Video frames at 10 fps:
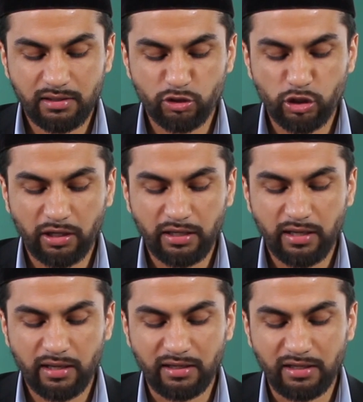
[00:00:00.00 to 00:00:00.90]
der
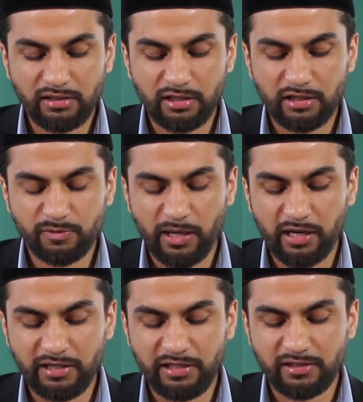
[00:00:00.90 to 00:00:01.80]
Scharia nicht in das
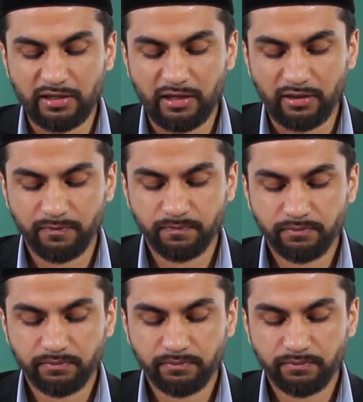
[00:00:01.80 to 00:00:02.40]
Paradies gelangen.